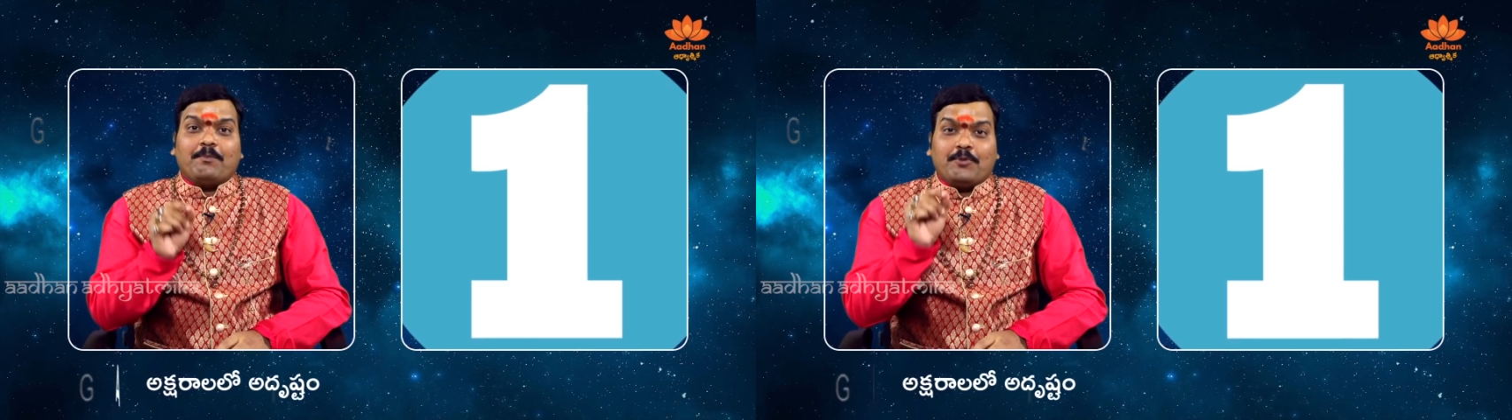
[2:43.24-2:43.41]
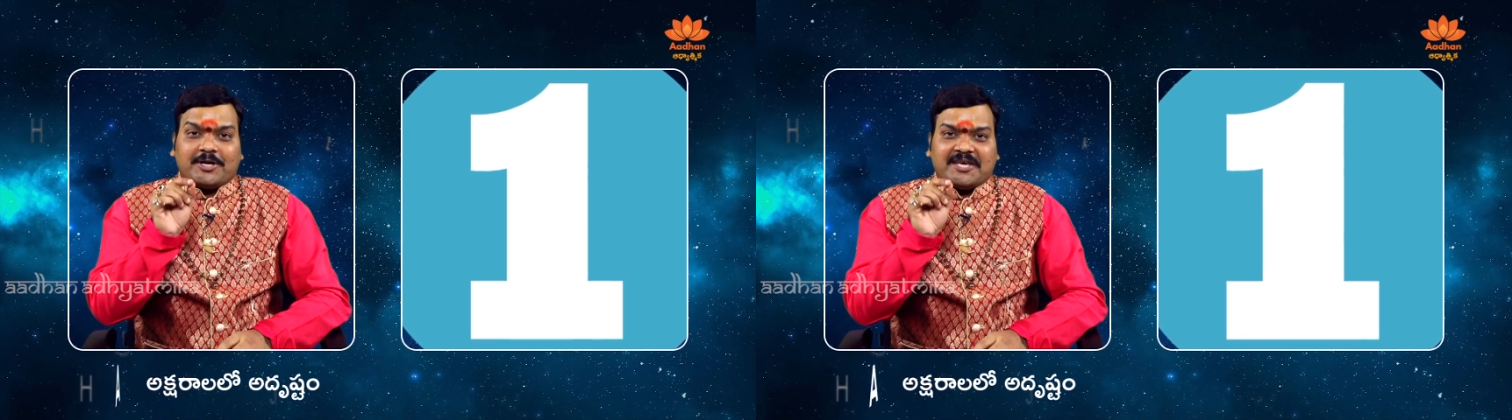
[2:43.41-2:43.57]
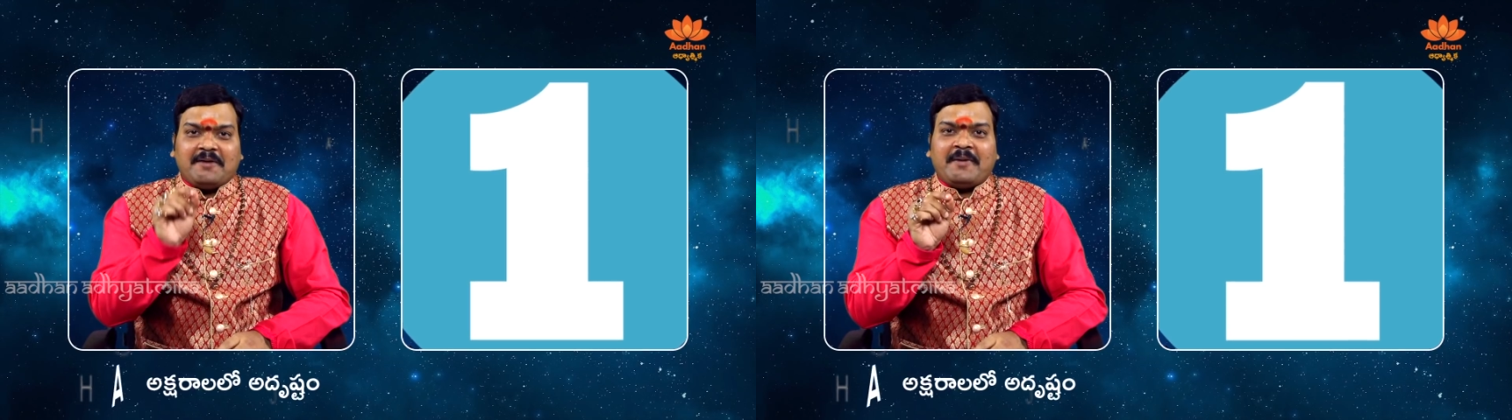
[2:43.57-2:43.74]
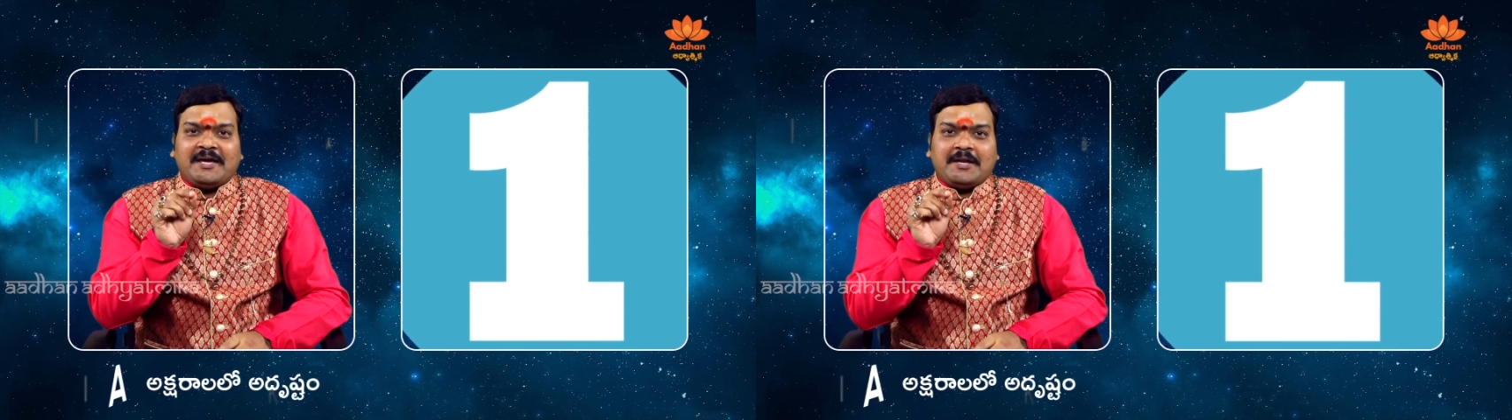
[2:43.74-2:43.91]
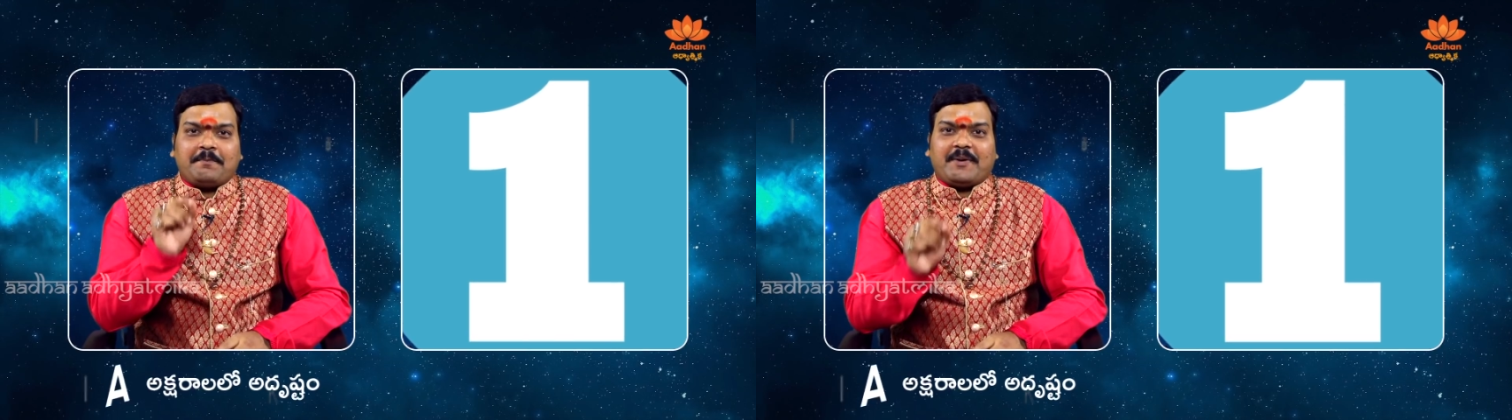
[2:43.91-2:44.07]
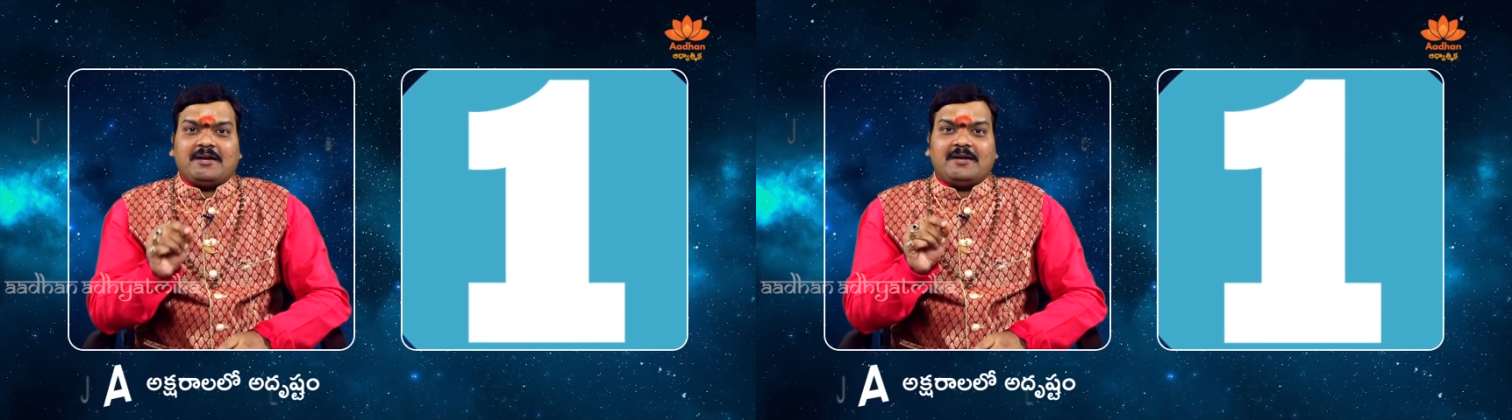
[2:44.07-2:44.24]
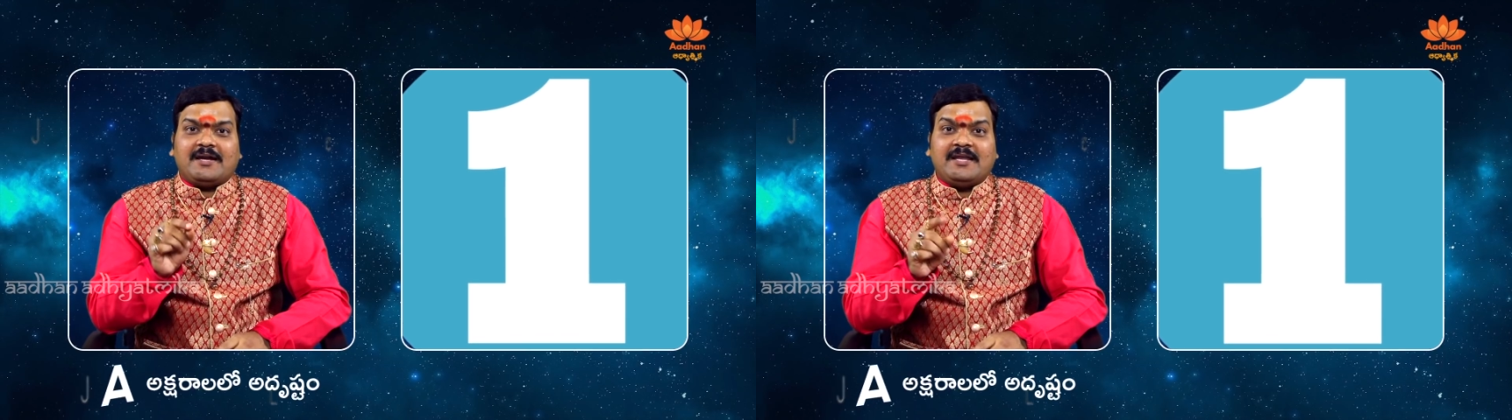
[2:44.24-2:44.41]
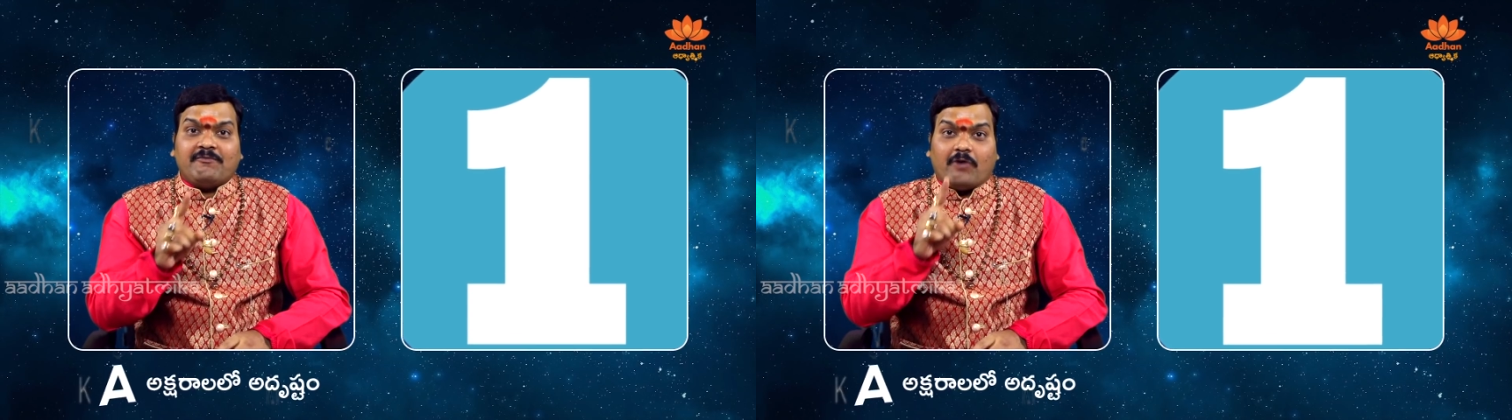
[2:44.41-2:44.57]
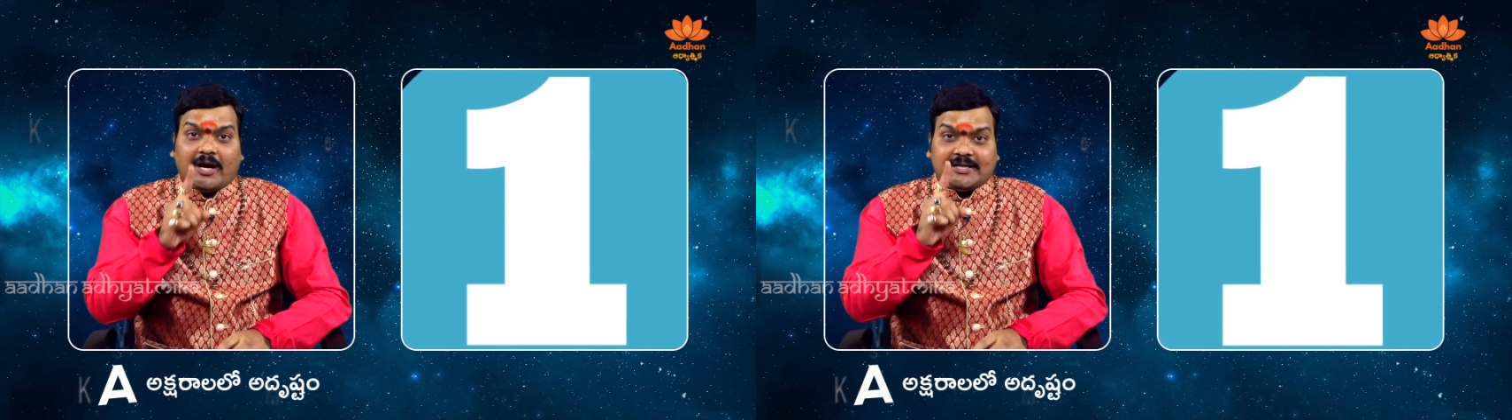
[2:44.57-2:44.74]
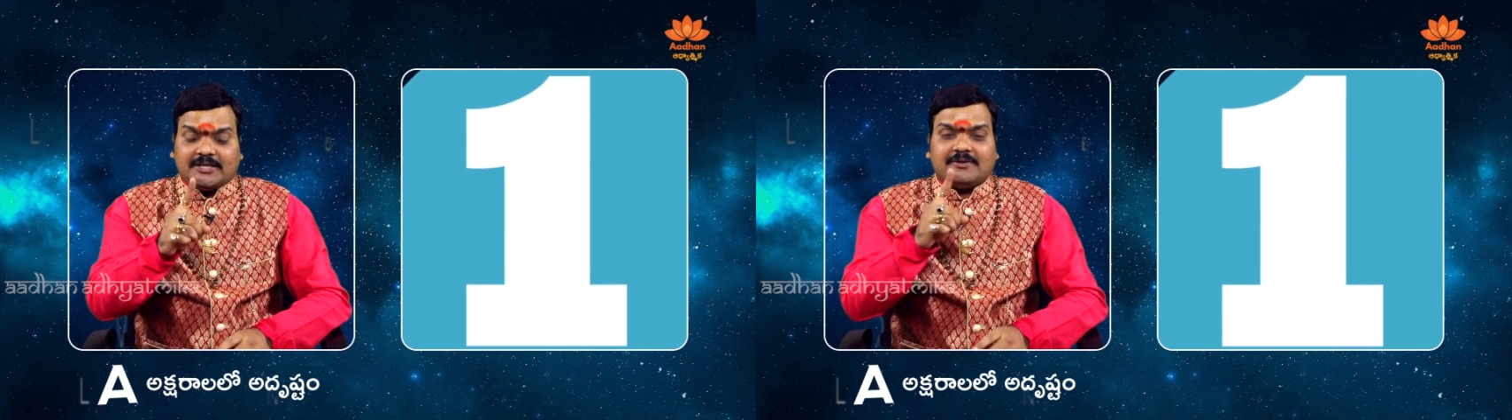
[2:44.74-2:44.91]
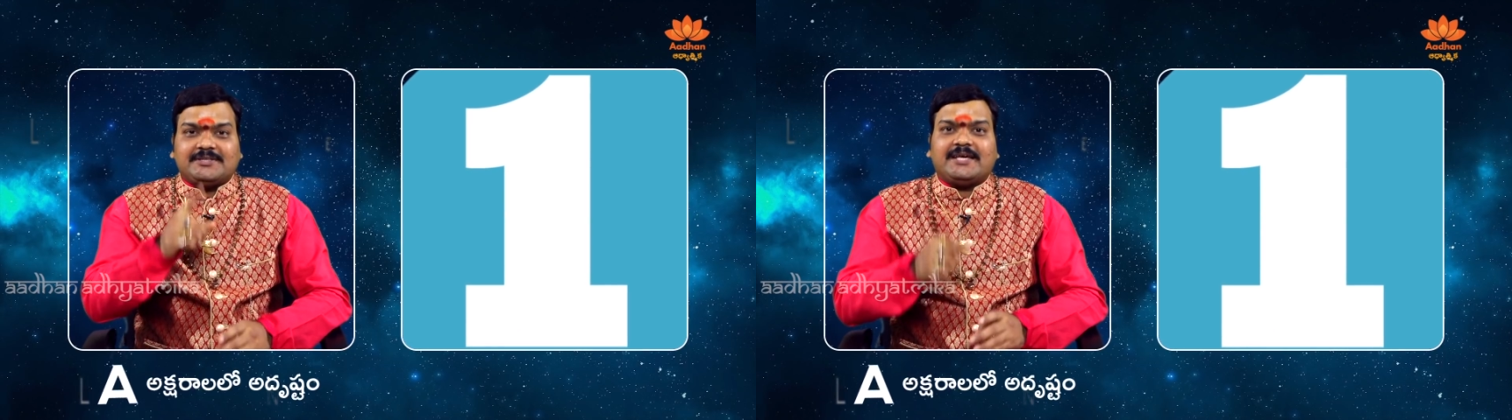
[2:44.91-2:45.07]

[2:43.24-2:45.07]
ముఖ్యమైన పనులన్నీ ఒకటవ